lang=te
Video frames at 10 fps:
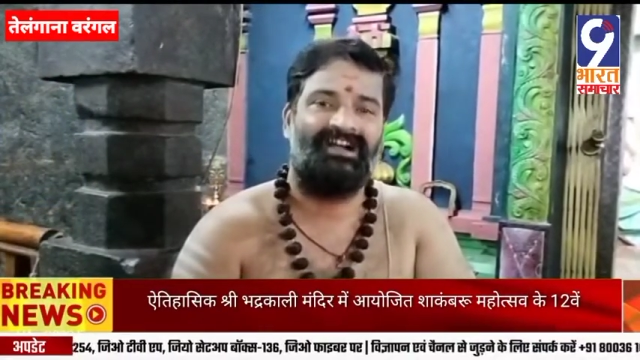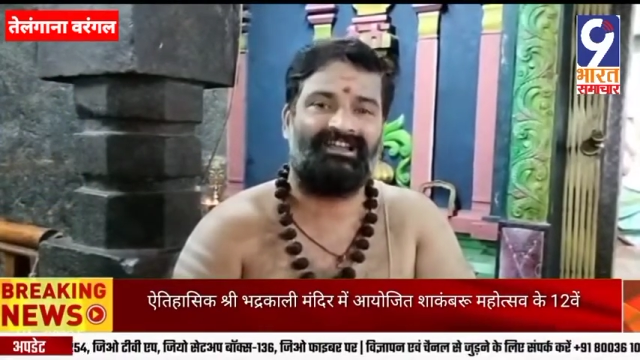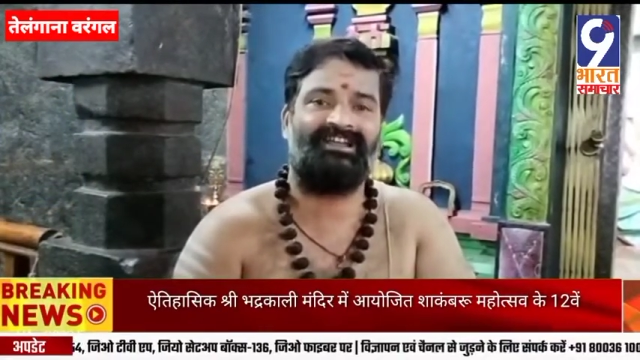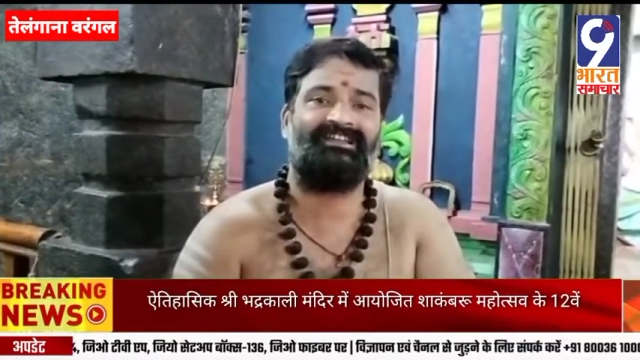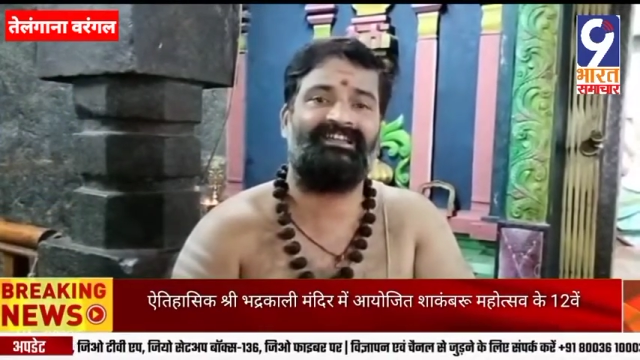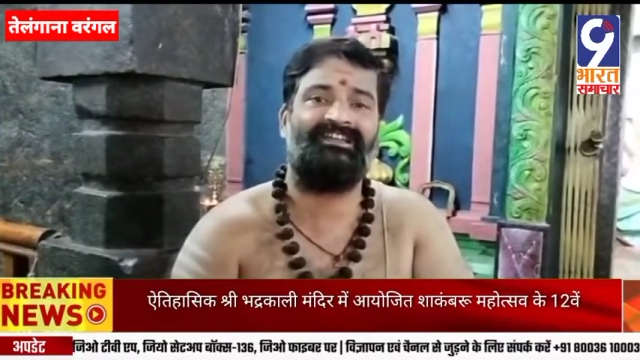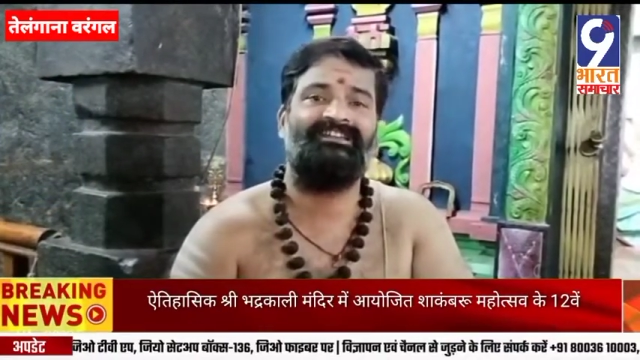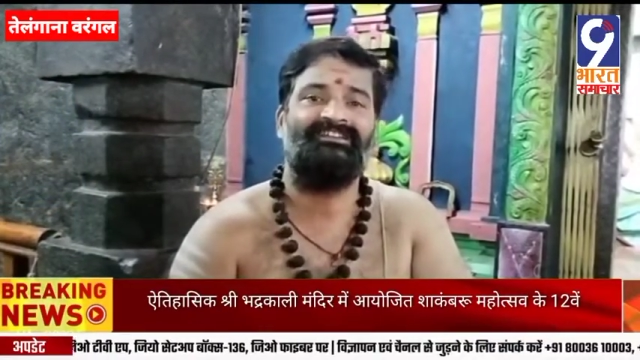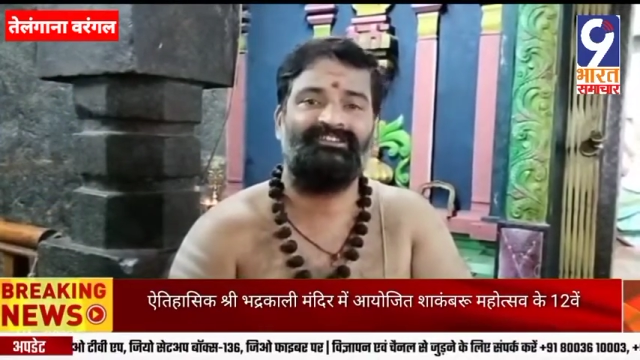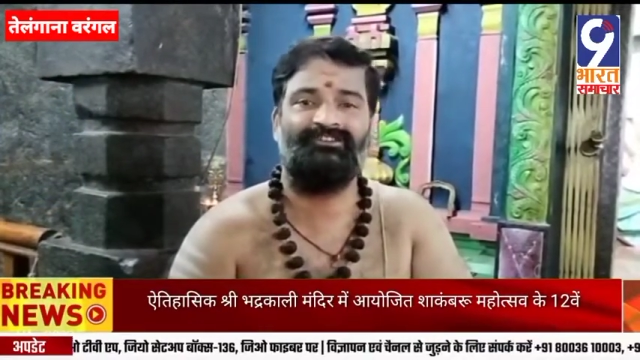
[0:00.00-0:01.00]
అలాగే
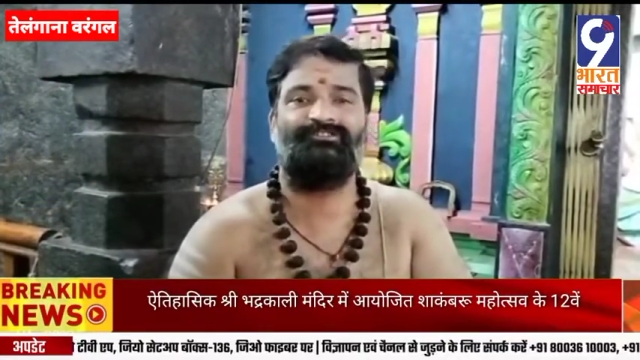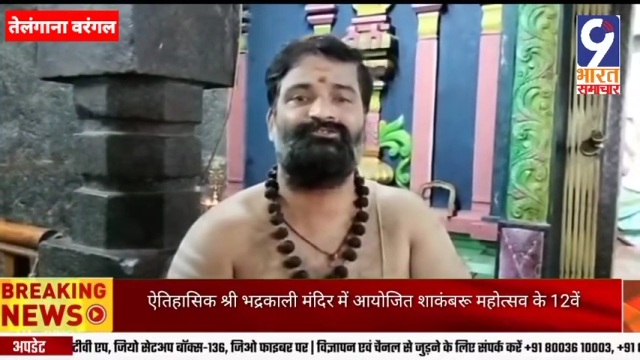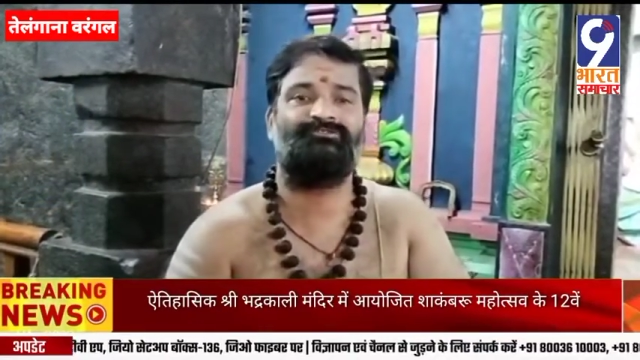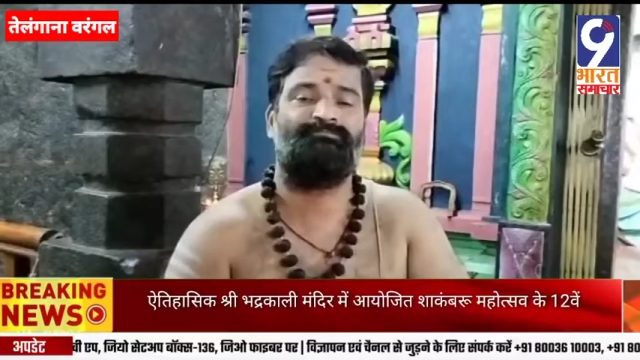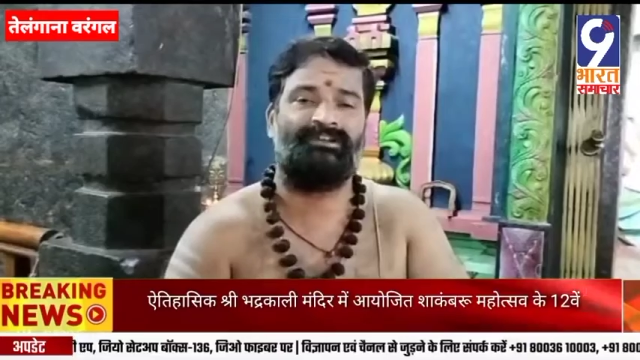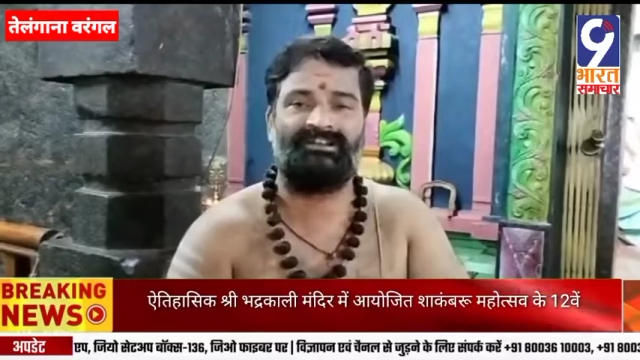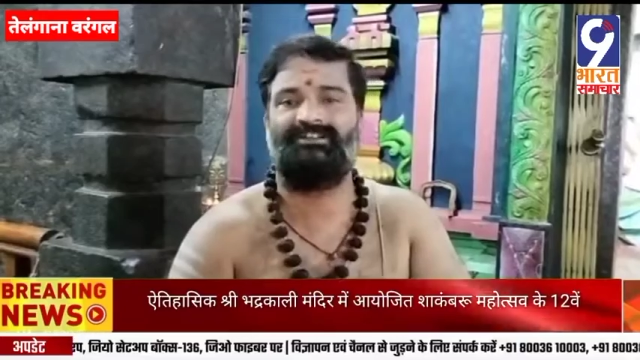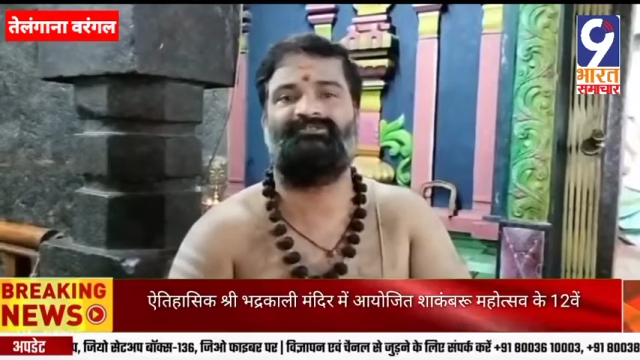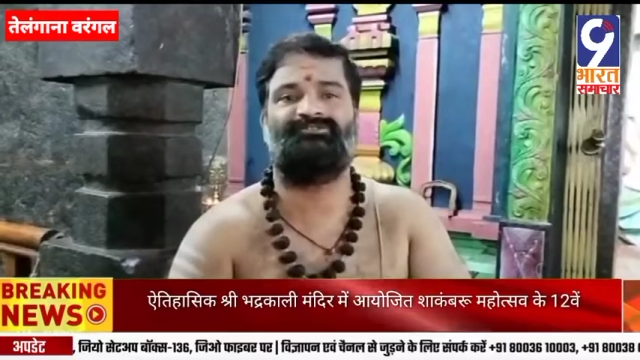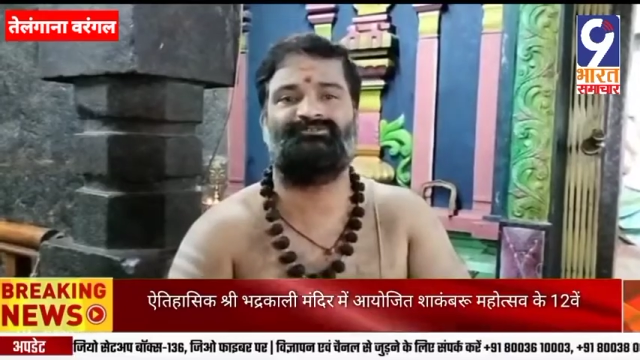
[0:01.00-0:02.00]
ఈరోజు
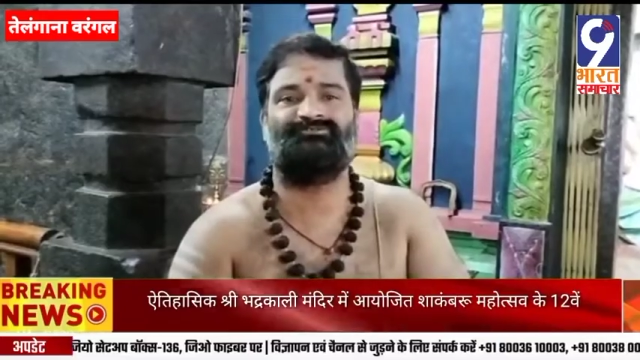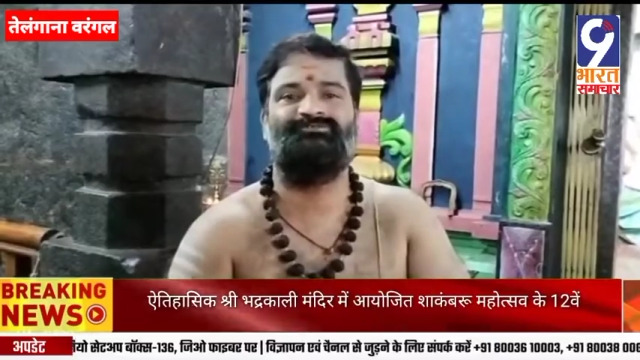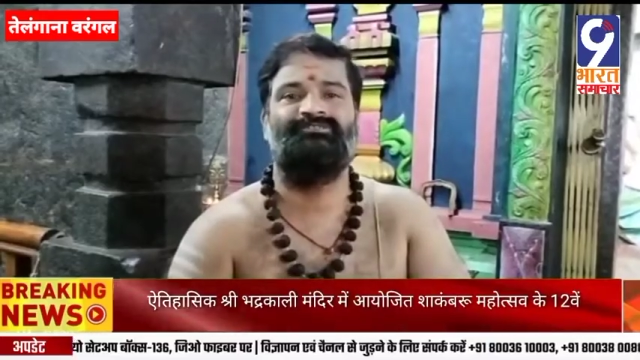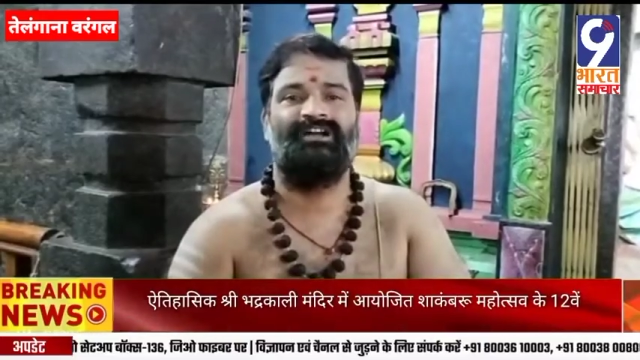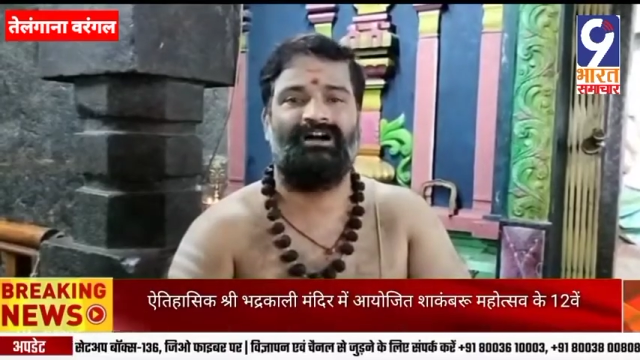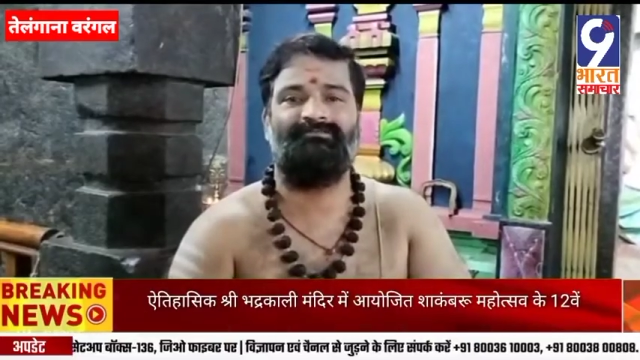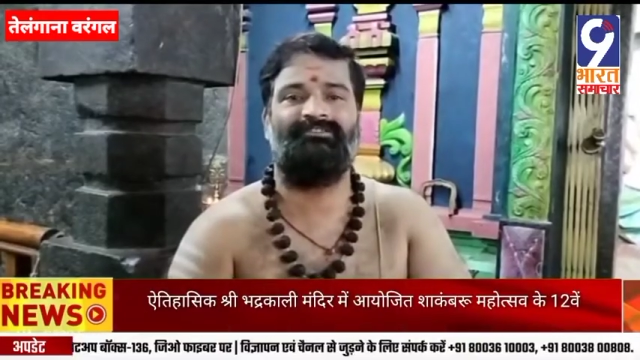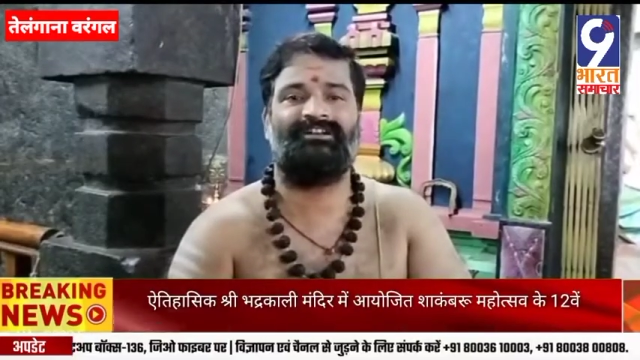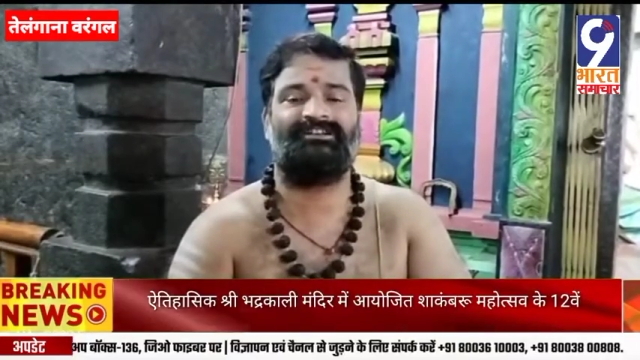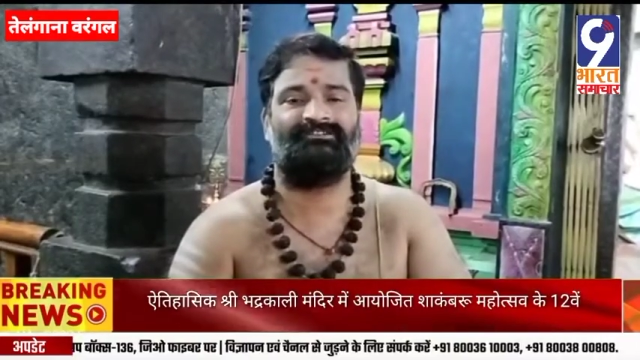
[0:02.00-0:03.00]
పన్నెండవ రోజు
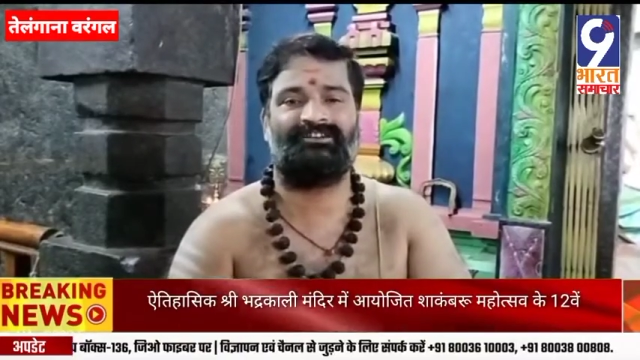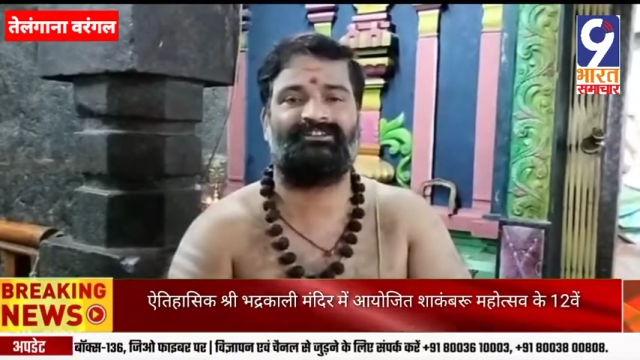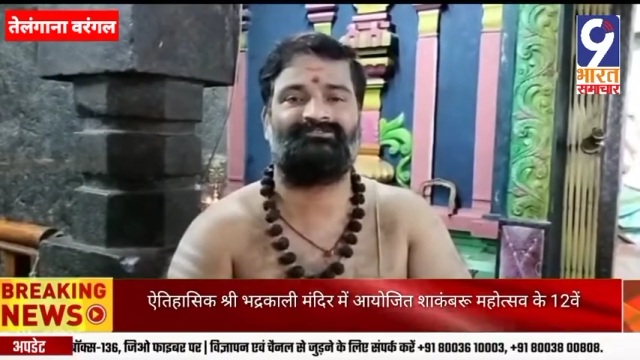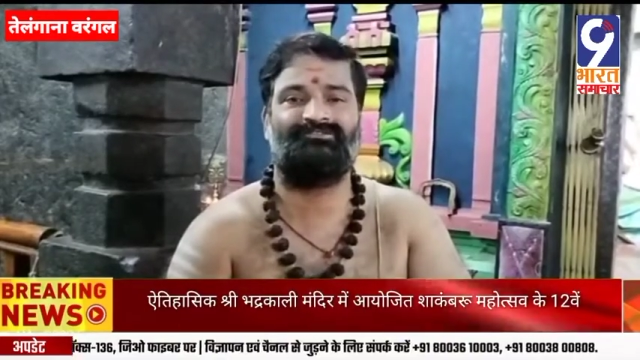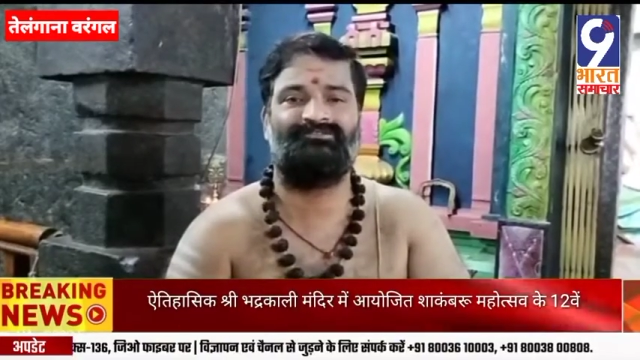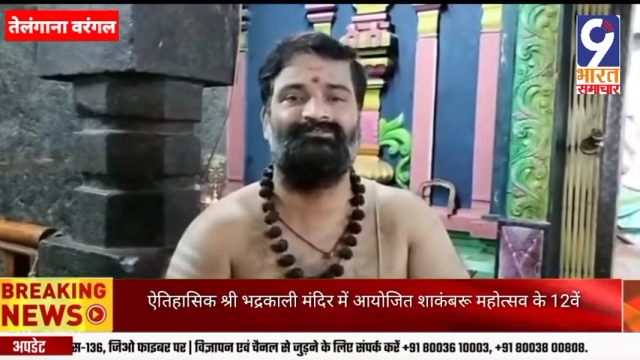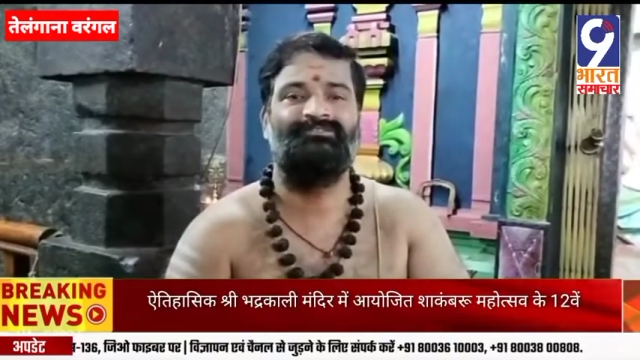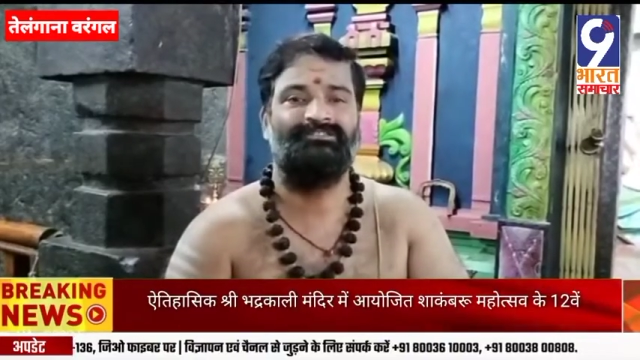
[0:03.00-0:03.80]
అమ్మవారి నవరాత్రులు